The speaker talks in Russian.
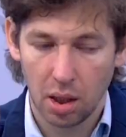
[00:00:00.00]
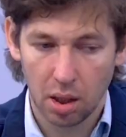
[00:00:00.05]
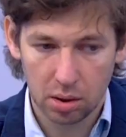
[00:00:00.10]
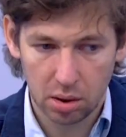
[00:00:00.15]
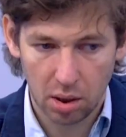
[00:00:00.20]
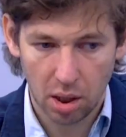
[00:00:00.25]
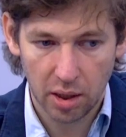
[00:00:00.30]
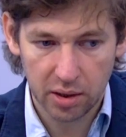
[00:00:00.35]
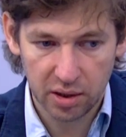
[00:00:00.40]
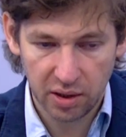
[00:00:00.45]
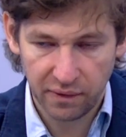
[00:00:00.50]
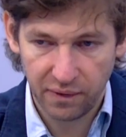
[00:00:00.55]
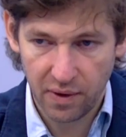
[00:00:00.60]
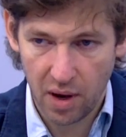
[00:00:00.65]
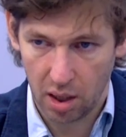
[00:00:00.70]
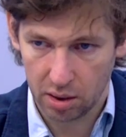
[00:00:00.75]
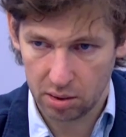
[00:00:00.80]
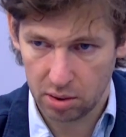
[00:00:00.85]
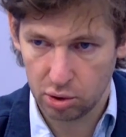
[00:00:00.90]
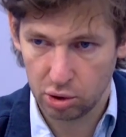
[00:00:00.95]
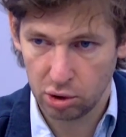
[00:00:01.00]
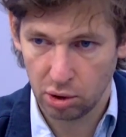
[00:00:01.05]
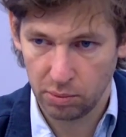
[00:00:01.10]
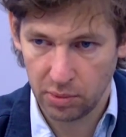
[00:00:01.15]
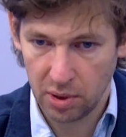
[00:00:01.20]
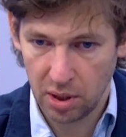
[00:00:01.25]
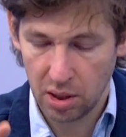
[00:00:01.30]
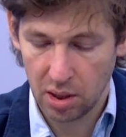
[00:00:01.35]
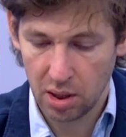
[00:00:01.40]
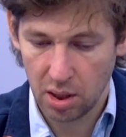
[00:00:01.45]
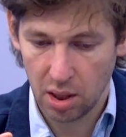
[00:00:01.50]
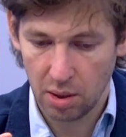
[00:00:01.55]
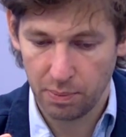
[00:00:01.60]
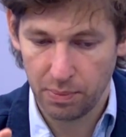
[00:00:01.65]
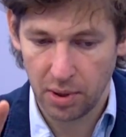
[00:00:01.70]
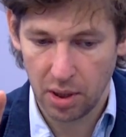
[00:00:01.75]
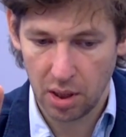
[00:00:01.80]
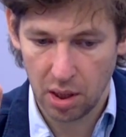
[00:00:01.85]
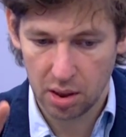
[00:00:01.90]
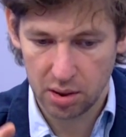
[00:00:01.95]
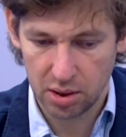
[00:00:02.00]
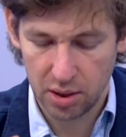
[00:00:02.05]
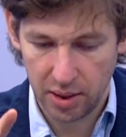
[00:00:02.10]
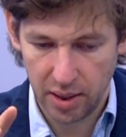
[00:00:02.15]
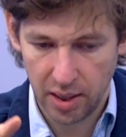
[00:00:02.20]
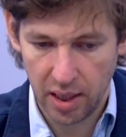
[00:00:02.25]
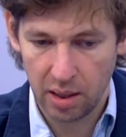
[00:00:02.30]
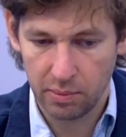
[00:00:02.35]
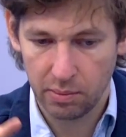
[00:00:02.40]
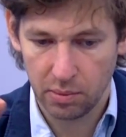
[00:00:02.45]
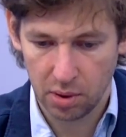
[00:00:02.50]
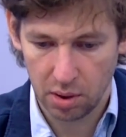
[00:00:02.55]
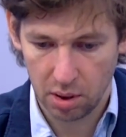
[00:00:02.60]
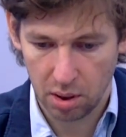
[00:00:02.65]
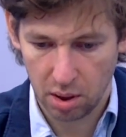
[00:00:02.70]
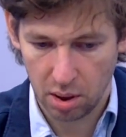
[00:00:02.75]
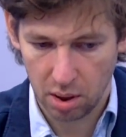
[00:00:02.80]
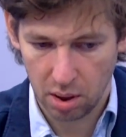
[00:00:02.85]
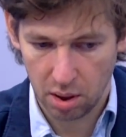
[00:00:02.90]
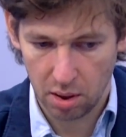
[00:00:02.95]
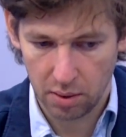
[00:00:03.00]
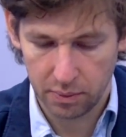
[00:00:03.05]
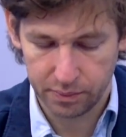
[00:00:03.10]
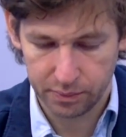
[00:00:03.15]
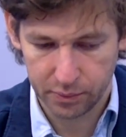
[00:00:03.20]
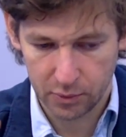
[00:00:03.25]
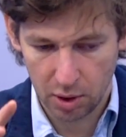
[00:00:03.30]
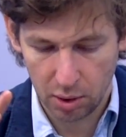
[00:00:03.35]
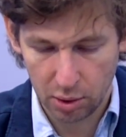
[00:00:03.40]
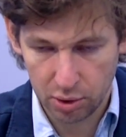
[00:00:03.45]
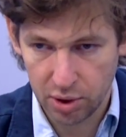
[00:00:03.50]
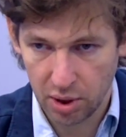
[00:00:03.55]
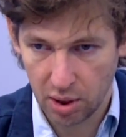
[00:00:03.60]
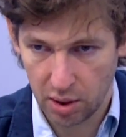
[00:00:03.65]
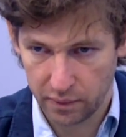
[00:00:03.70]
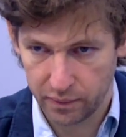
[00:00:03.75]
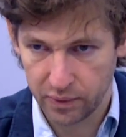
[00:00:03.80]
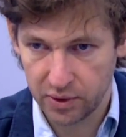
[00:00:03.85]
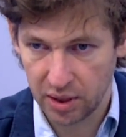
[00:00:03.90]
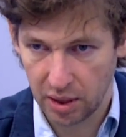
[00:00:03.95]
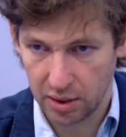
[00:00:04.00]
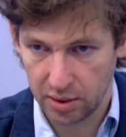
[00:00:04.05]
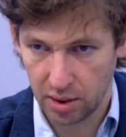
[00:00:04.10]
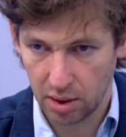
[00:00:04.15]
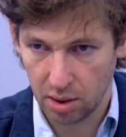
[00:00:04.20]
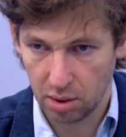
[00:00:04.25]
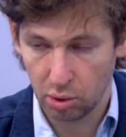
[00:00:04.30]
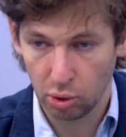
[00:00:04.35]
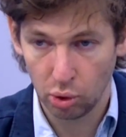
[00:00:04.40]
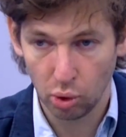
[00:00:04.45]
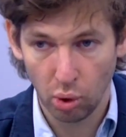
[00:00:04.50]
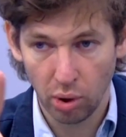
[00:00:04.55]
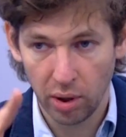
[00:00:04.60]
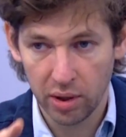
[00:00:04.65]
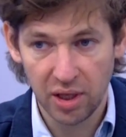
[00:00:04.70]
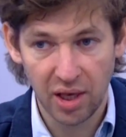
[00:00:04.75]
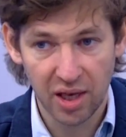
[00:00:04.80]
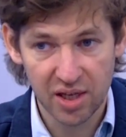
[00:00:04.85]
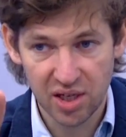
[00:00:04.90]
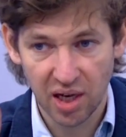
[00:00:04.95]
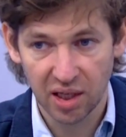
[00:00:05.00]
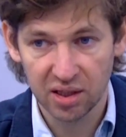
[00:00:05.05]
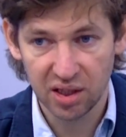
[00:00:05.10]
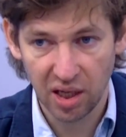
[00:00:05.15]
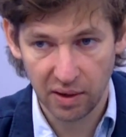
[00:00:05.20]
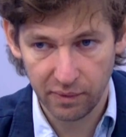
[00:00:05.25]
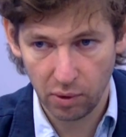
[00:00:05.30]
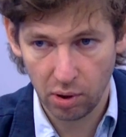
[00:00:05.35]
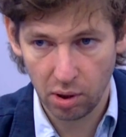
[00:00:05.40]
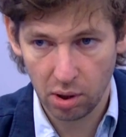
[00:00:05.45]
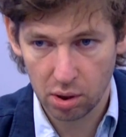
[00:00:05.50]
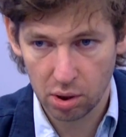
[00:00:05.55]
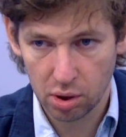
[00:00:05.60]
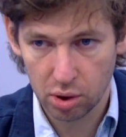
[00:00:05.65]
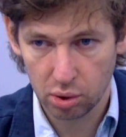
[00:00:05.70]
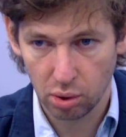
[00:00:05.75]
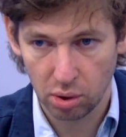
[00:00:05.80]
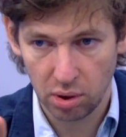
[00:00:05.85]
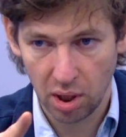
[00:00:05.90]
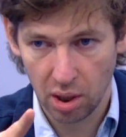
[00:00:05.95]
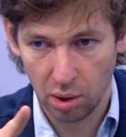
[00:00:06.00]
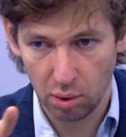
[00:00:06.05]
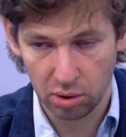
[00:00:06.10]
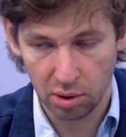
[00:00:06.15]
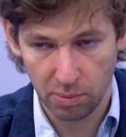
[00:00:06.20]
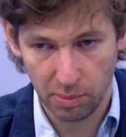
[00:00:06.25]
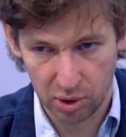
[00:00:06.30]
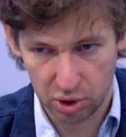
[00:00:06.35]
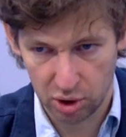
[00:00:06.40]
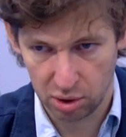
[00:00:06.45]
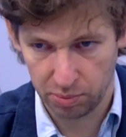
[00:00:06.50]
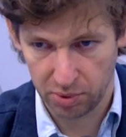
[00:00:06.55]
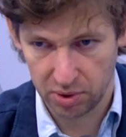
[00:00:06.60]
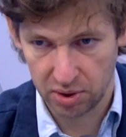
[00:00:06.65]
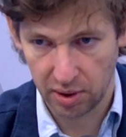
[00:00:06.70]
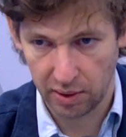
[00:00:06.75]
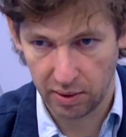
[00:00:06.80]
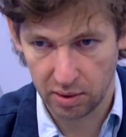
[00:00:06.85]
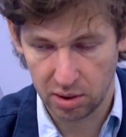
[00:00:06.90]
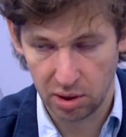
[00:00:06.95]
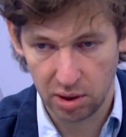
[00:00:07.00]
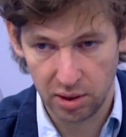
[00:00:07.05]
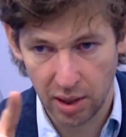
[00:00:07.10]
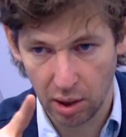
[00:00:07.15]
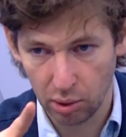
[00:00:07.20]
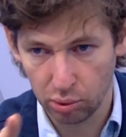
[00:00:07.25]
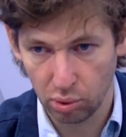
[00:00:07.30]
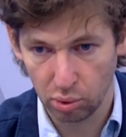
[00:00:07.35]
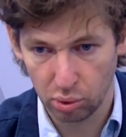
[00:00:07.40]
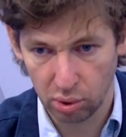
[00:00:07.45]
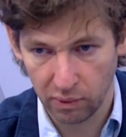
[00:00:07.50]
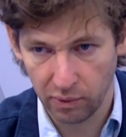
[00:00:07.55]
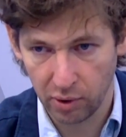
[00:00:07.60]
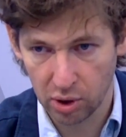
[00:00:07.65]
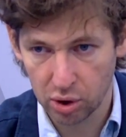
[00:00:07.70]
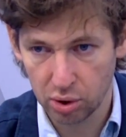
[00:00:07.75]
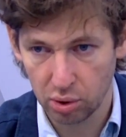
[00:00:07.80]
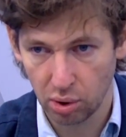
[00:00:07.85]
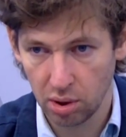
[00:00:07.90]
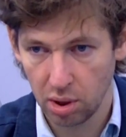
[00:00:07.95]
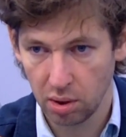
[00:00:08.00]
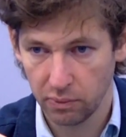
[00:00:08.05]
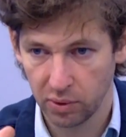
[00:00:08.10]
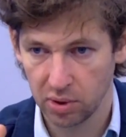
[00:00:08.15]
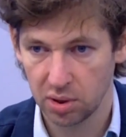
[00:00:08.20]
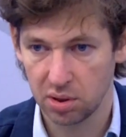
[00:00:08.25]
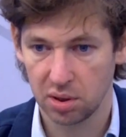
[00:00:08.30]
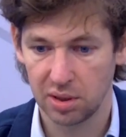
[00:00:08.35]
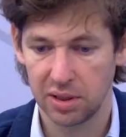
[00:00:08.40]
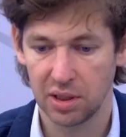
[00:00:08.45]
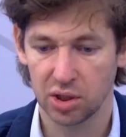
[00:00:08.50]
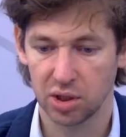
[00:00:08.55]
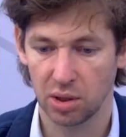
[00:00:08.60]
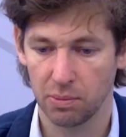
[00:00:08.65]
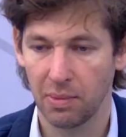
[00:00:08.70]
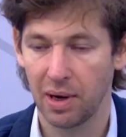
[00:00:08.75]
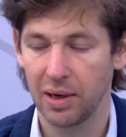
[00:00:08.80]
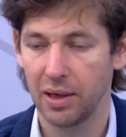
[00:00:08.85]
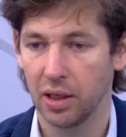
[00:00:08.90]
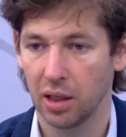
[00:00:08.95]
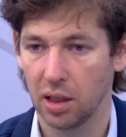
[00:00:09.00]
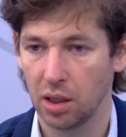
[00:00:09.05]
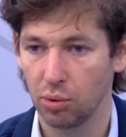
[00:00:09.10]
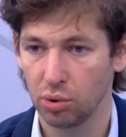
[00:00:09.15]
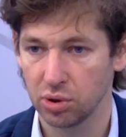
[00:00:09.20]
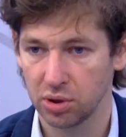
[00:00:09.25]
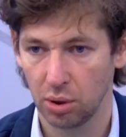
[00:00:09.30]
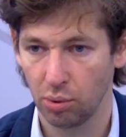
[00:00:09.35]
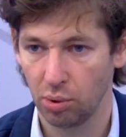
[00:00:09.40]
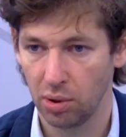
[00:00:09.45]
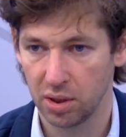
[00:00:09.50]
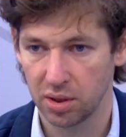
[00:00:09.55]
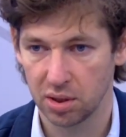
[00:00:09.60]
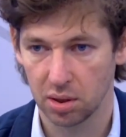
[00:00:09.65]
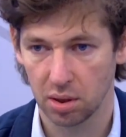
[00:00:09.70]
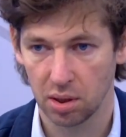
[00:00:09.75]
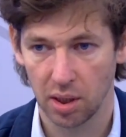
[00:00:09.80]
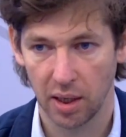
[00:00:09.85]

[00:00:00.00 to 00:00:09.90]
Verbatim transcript: Э, это, это факт, что мы э, э теряем э, людей в центре, но не за того, что некуда машин поставить, и не от того, что вот слишком маленькие узкие улицы.